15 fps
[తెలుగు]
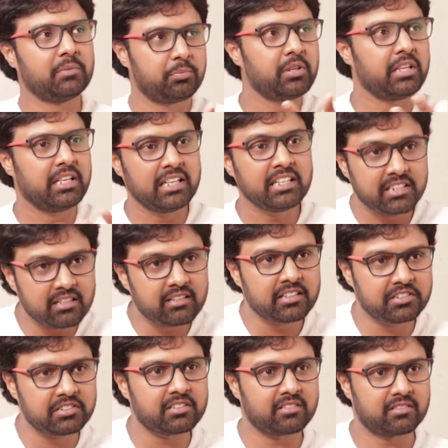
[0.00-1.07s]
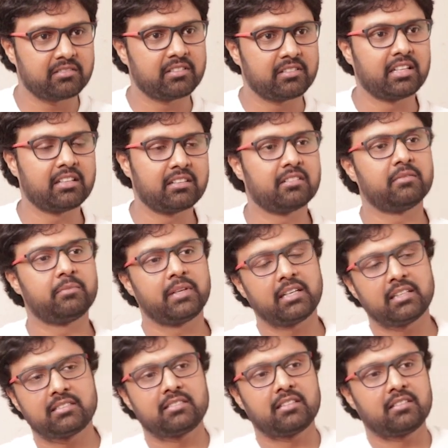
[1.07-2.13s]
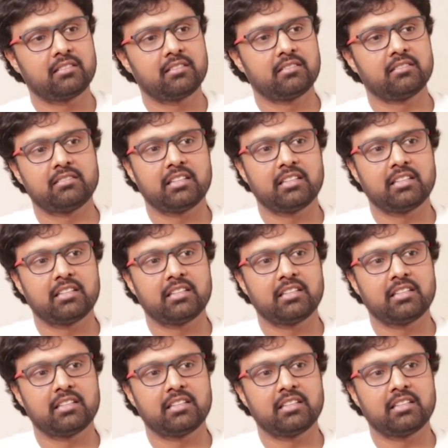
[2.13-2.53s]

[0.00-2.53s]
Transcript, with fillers: ఇప్పుడు ఈ జనరేషన్ లైక్ మెగాస్టార్